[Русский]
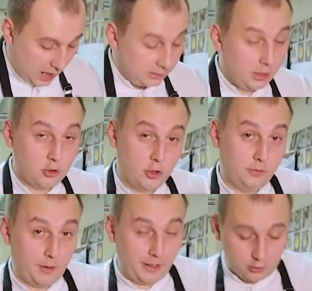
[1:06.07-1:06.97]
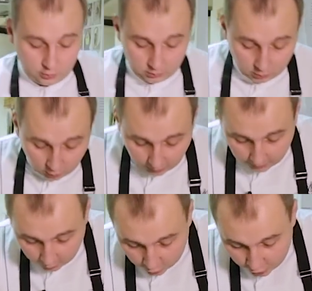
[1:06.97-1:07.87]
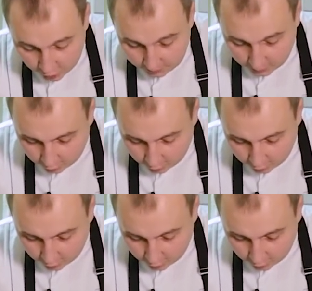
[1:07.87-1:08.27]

А дальше их порежу тонкими кружочками.